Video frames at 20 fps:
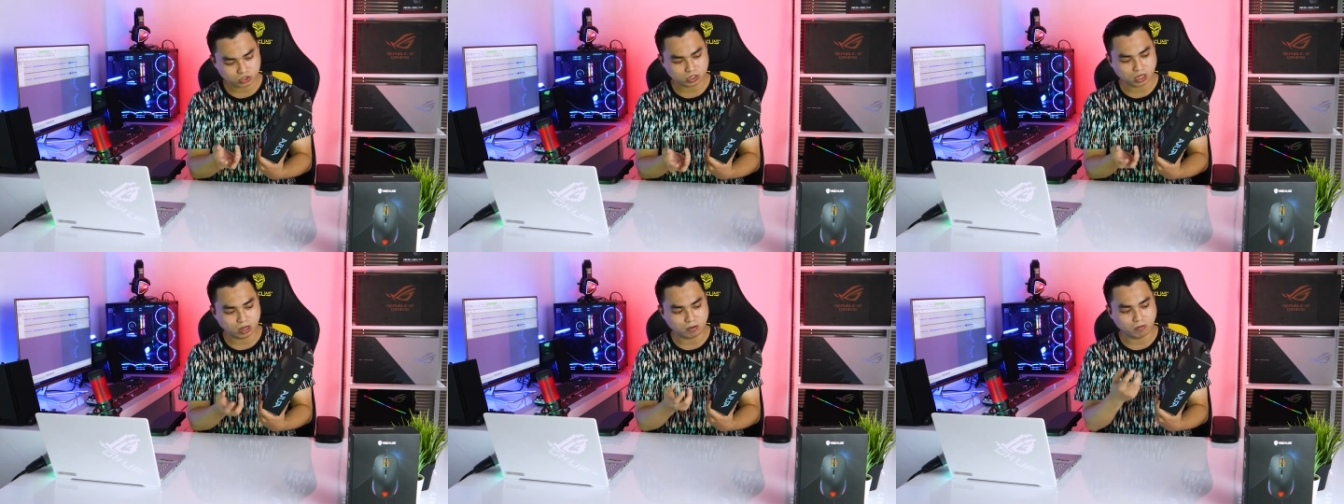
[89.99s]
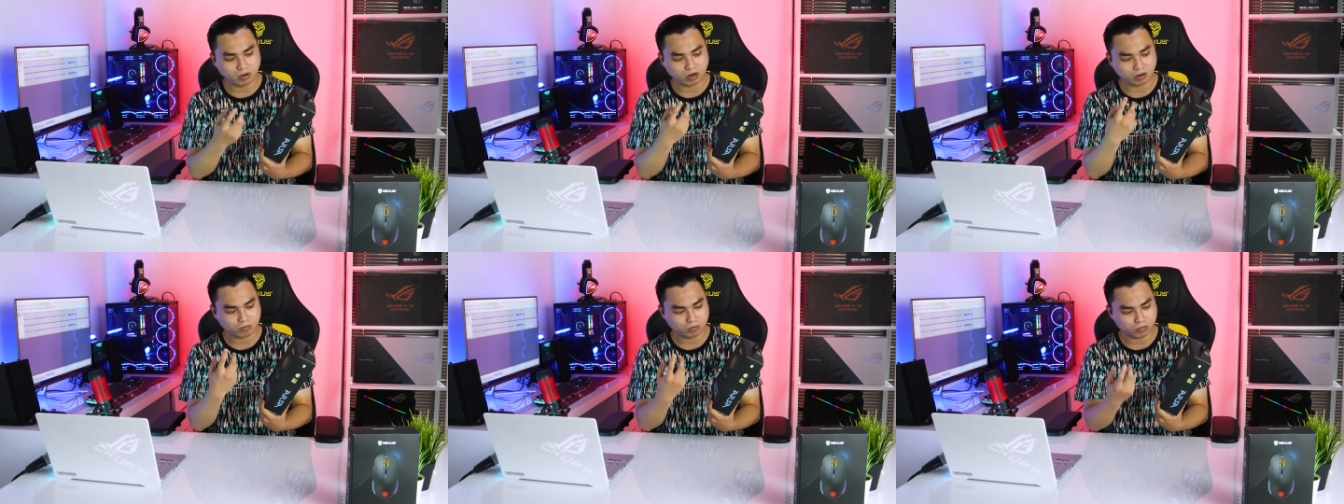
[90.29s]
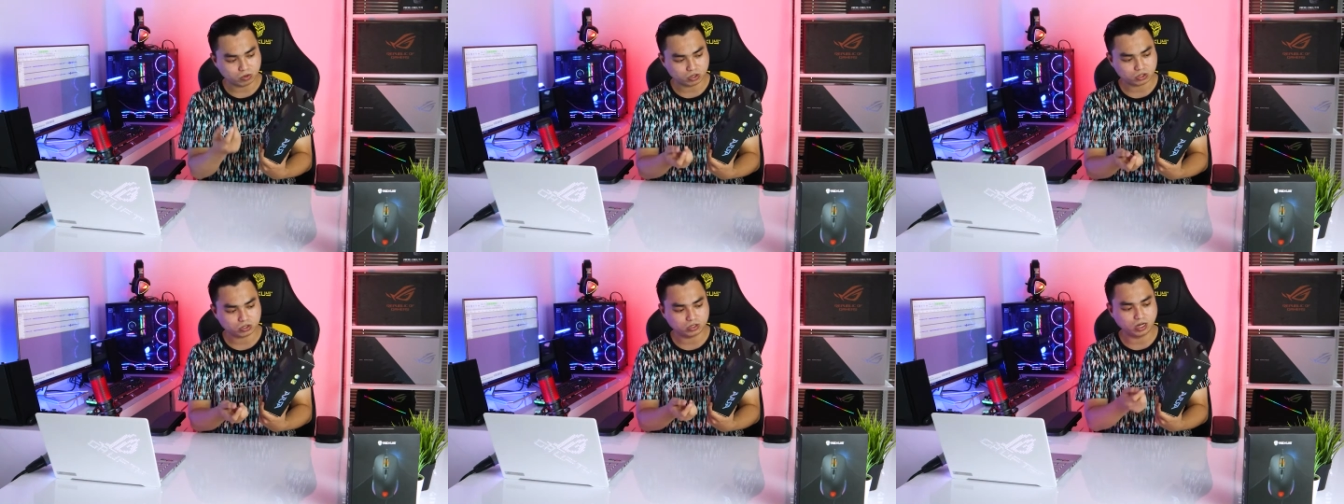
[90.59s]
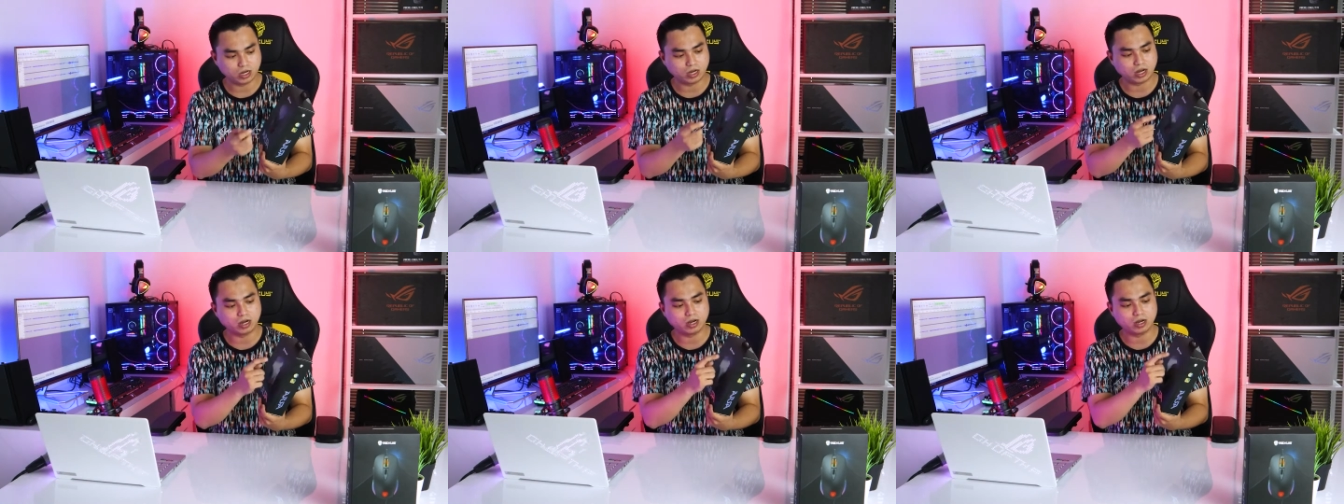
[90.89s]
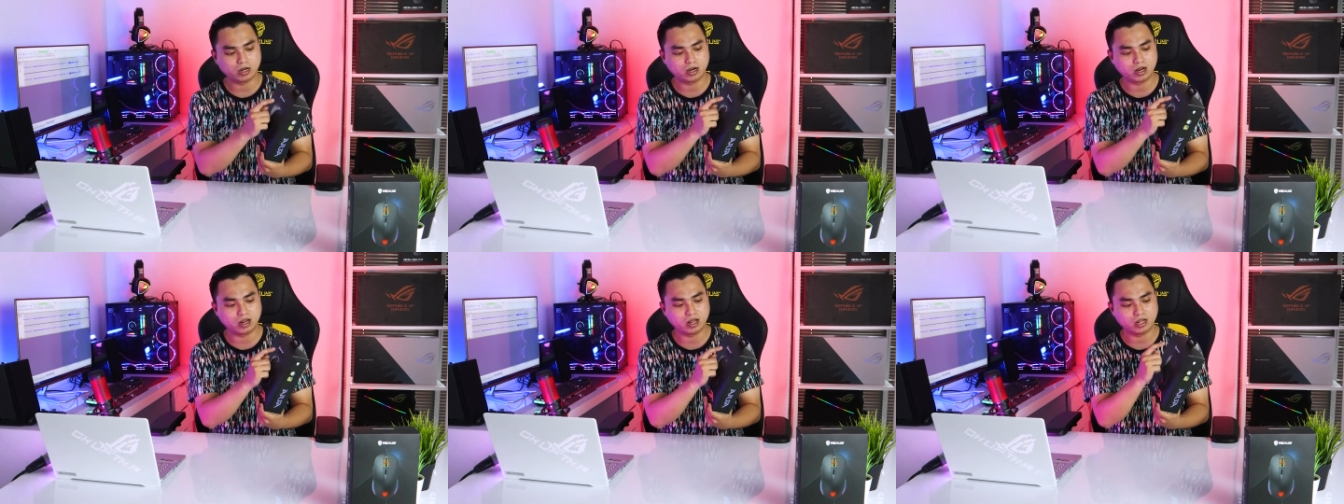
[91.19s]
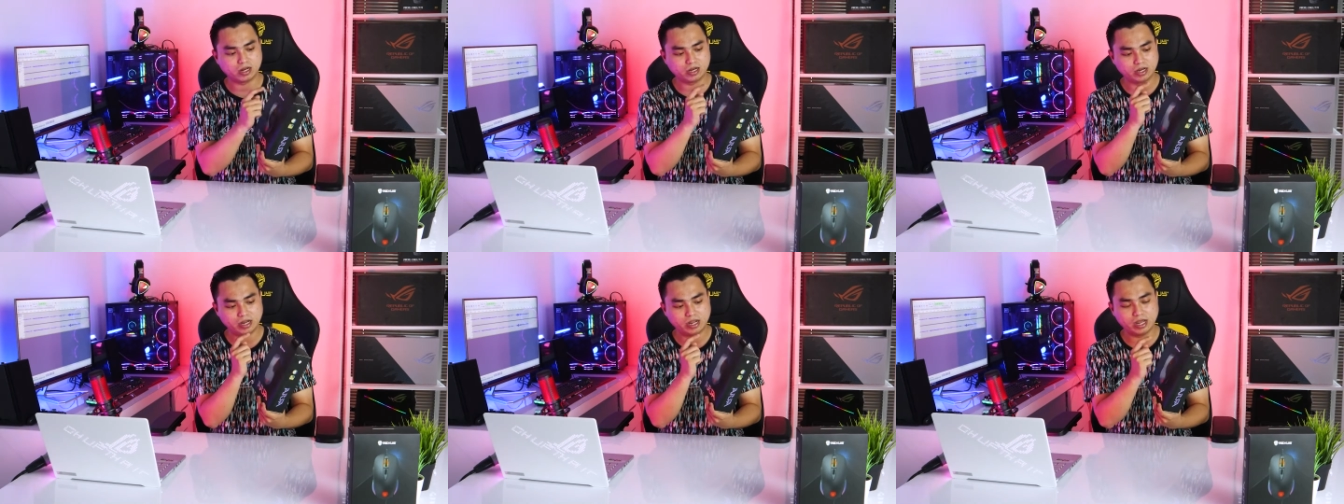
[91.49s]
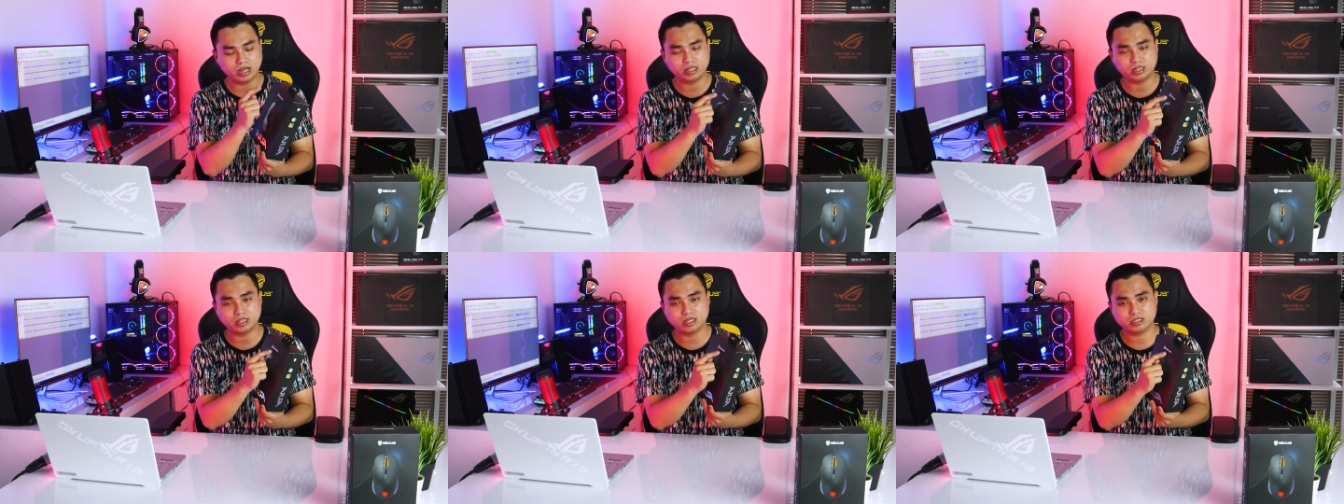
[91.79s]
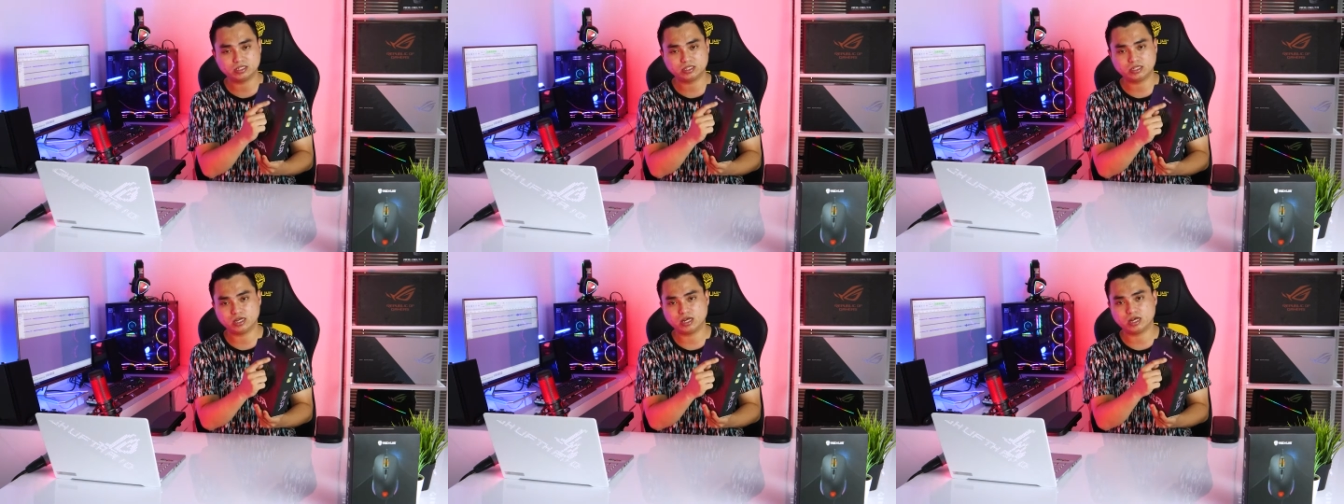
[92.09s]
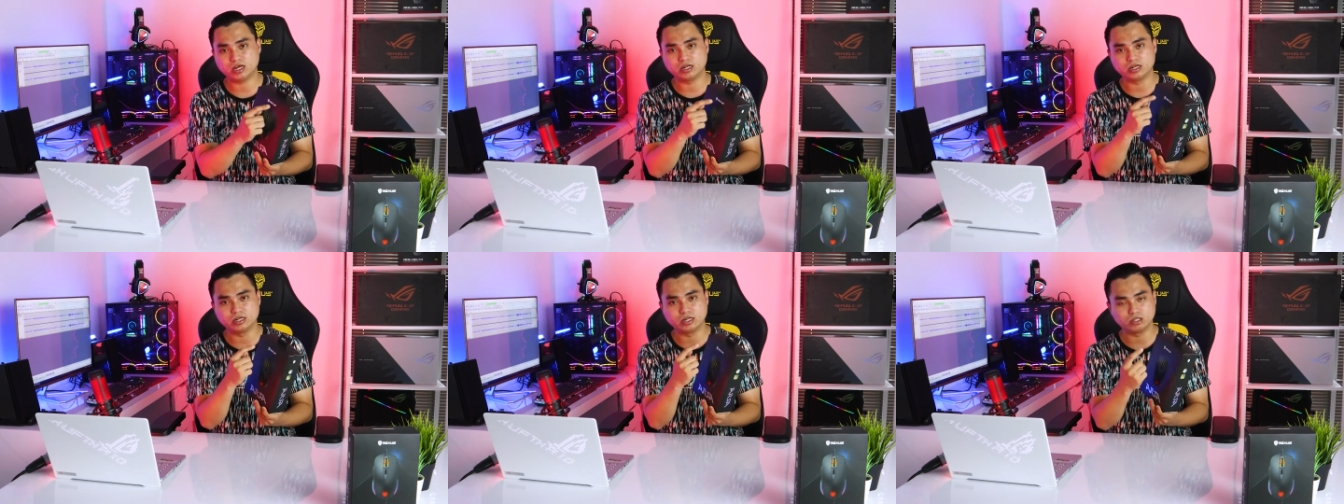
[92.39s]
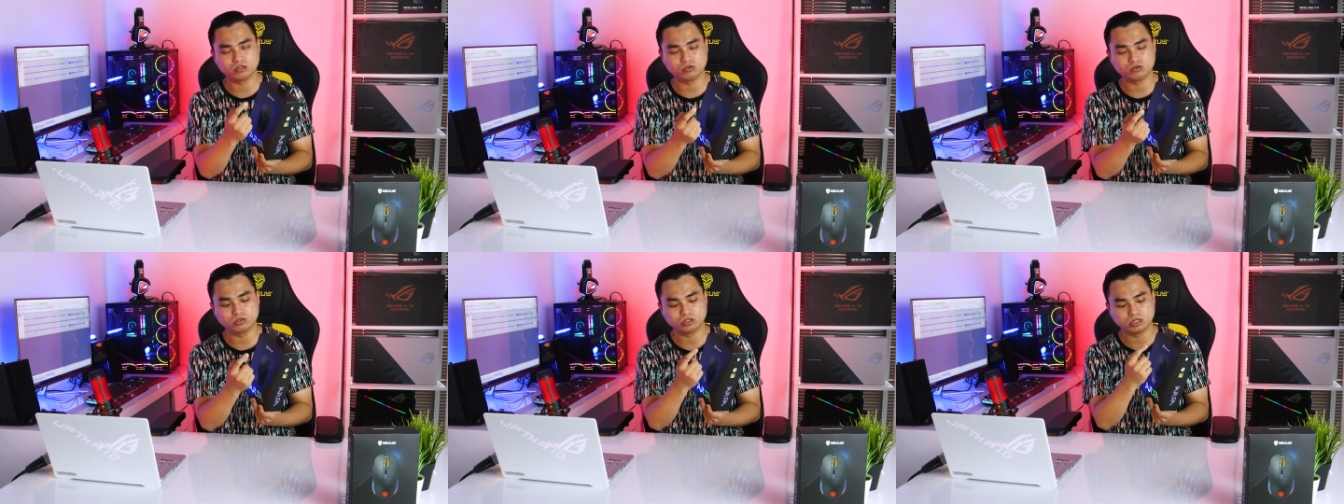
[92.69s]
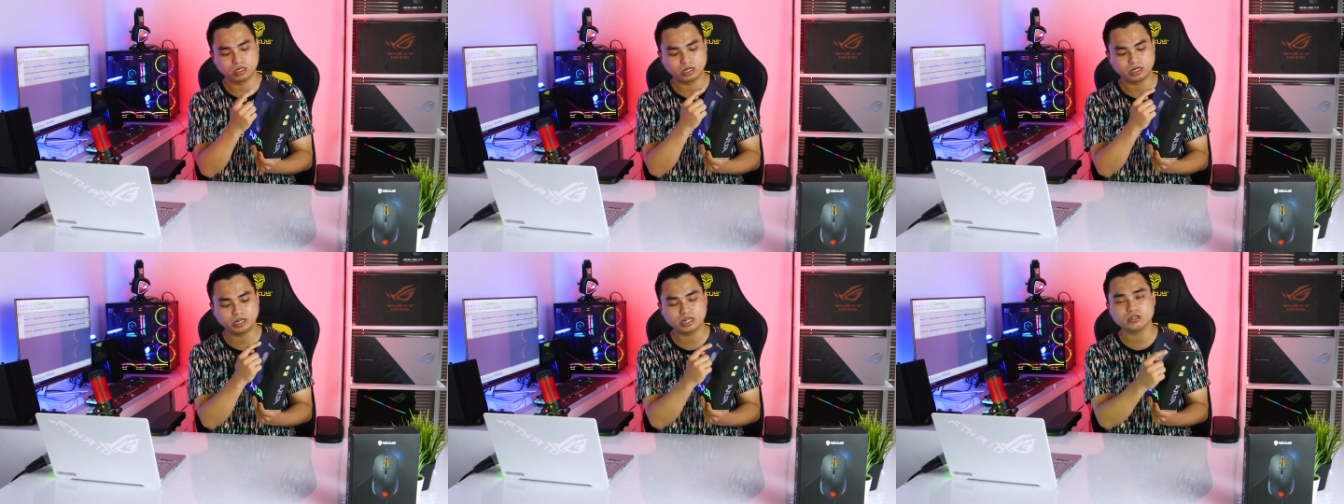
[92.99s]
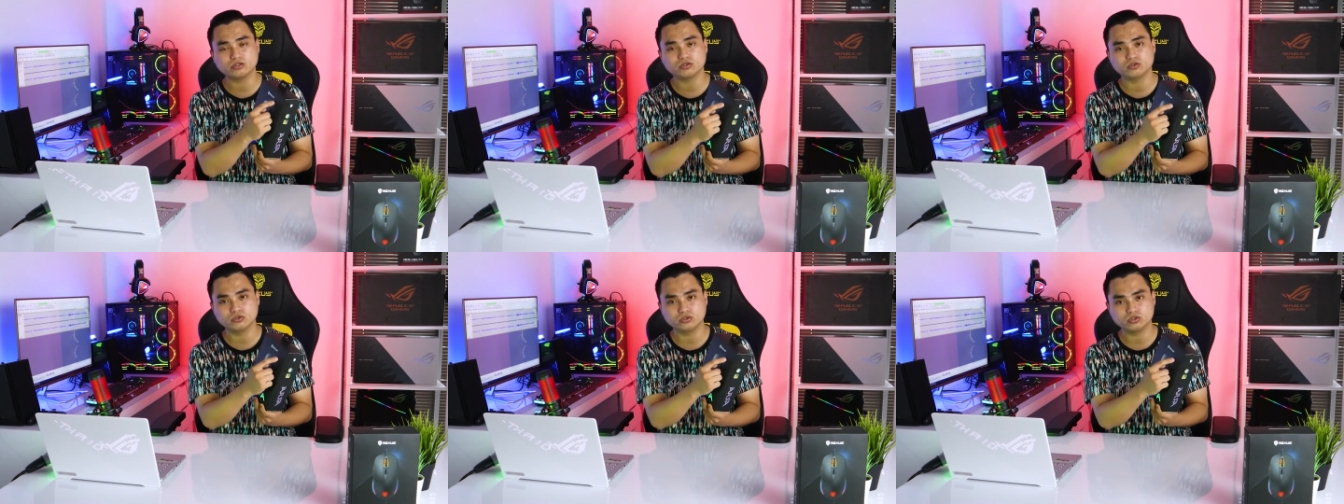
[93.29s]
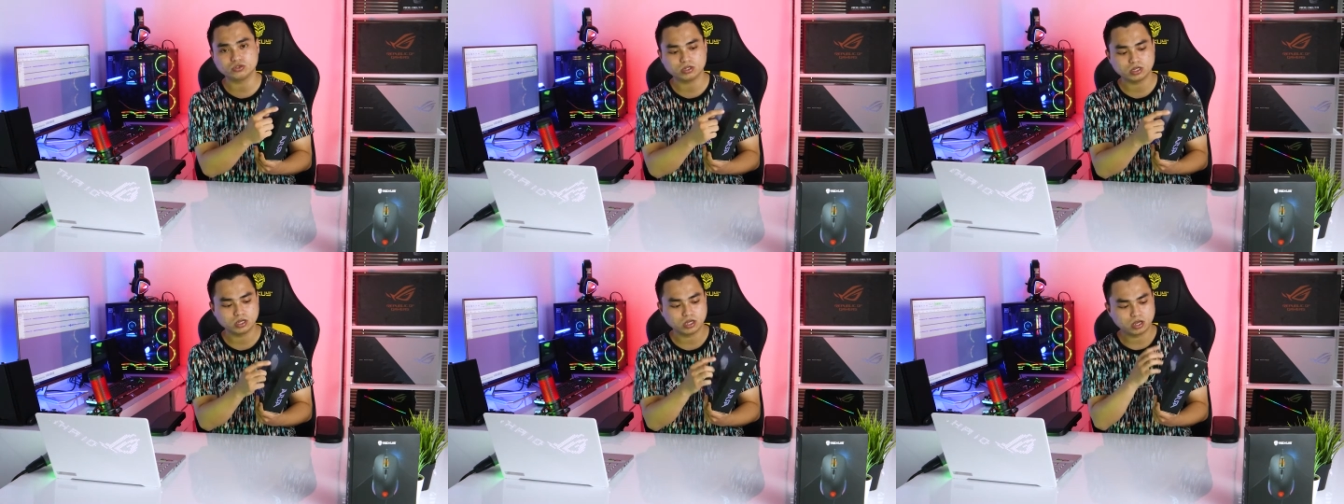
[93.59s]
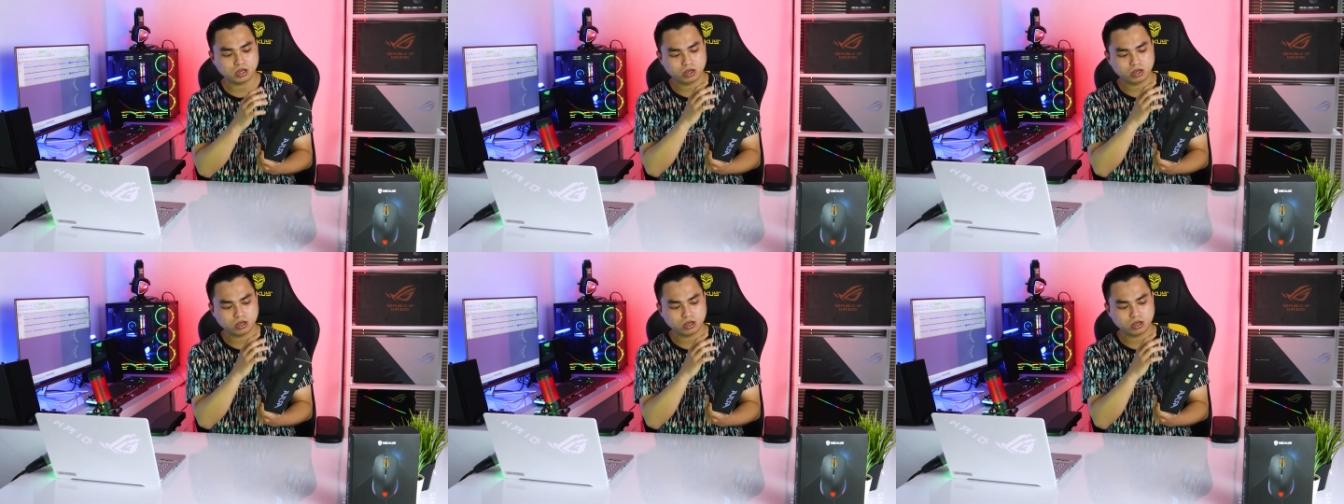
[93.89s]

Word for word: gambar mos dan ada di atasnya ada tulisan Rexus.